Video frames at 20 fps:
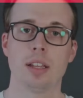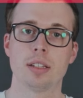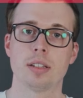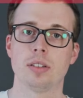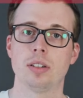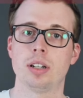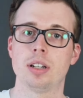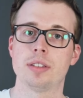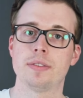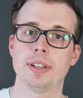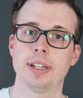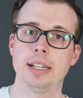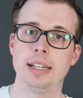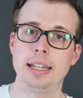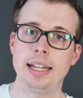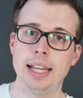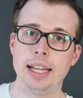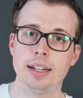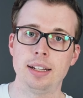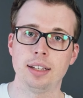sondern es wird
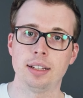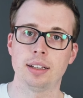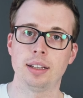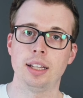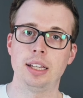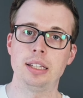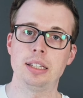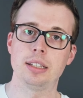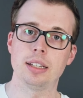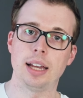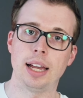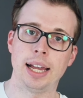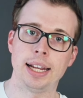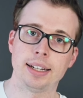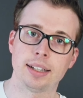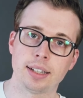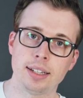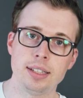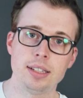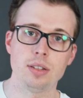lediglich
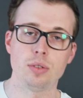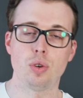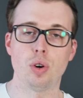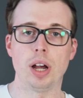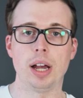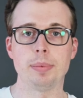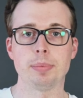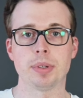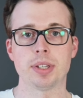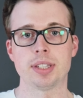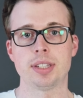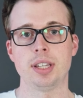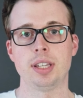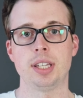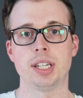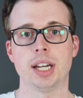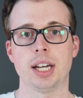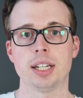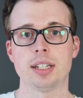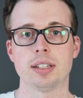ein Risiko
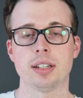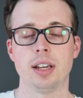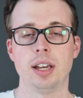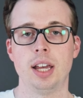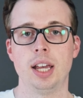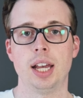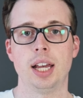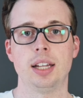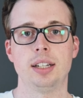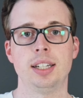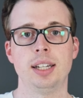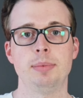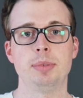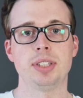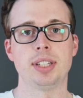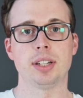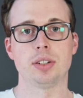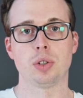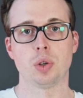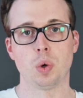abgesichert,
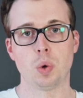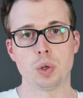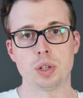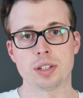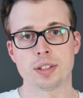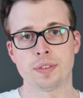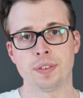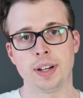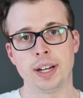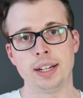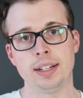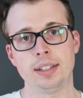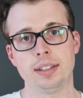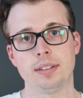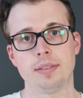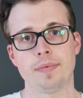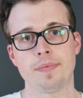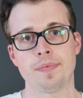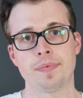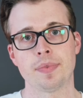nämlich der
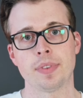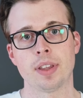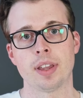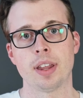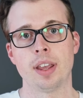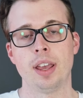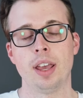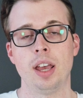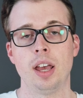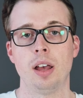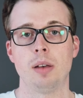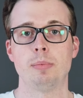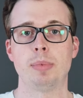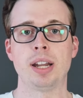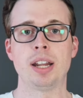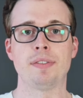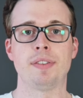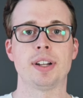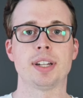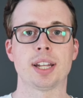Todesfall.
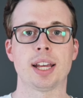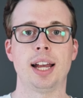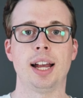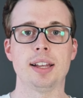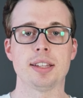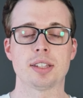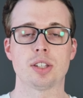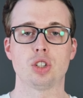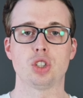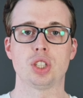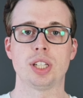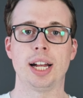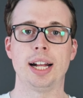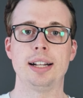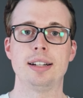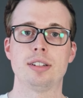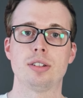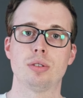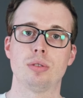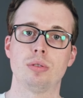Bei der
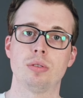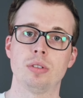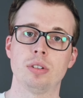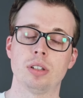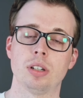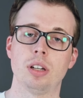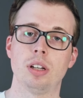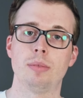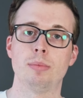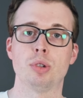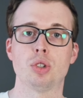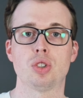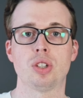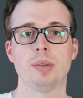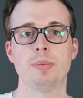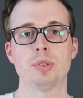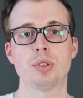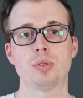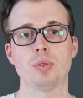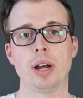Vertragsgestaltung
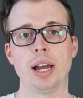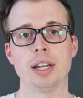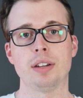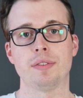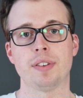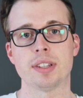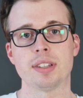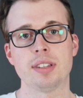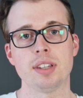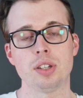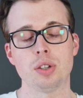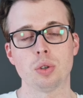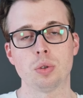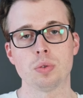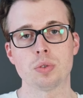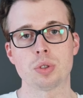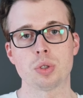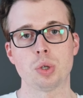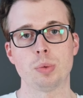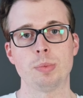bestimmst du eine
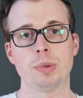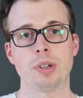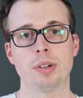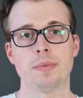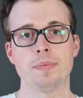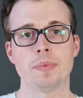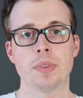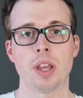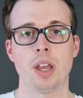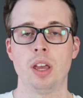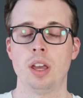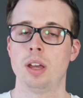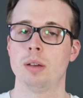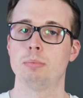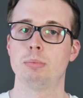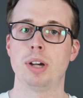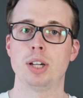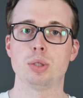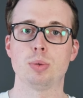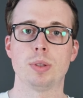Versicherungssumme,
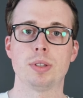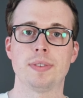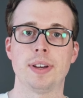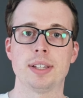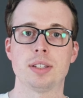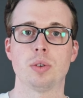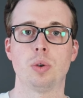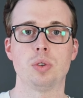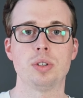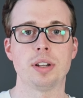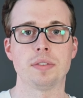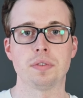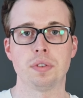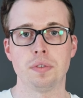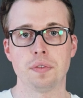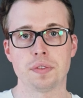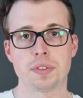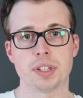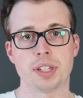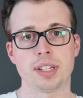beispielsweise
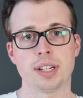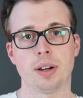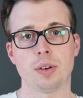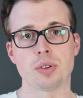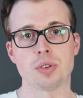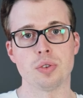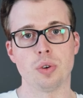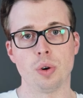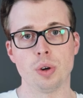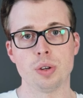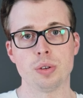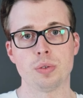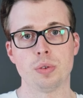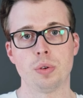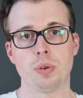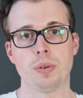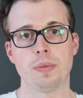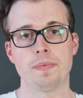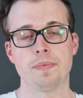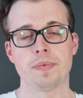150.000
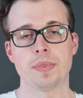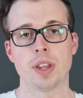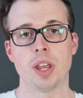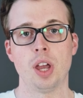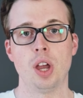Euro,